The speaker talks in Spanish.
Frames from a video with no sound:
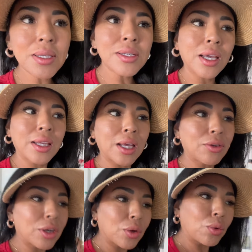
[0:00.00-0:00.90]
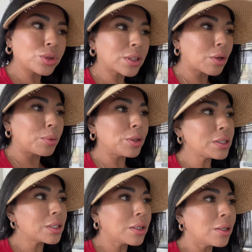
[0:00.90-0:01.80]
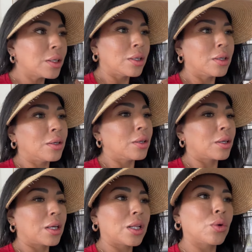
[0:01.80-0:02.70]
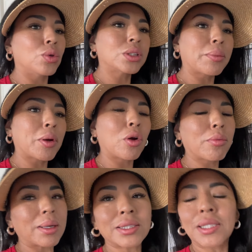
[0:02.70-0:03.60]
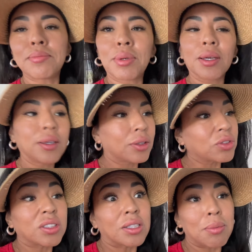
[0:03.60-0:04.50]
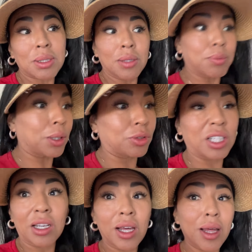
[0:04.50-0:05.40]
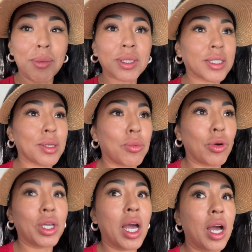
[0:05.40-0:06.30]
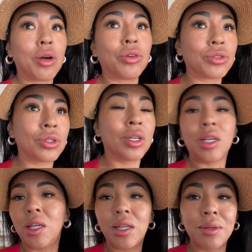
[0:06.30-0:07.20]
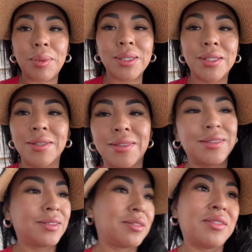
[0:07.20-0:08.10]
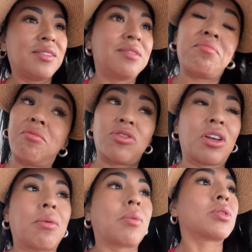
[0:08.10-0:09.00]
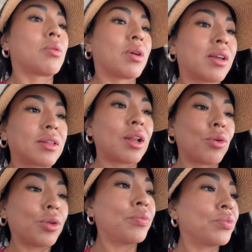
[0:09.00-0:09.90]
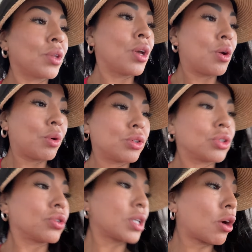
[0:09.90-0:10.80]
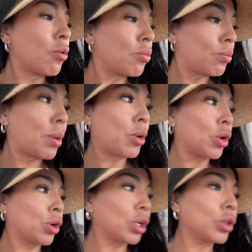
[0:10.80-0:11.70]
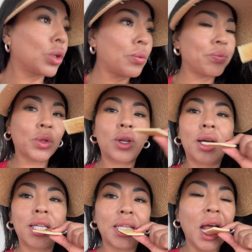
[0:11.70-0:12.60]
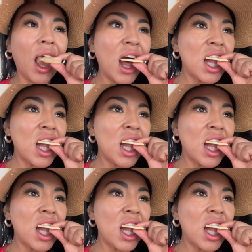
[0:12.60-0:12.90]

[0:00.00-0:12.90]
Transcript: dice que ya no le gusta como hice. Que le gusta mejor más simple. Y entonces es el más simple. No tiene nada más que cebolla, ajos y nada más. No sé qué vamos a ver qué tal hoy. Bueno, chicos, me voy corriendo con la gaitita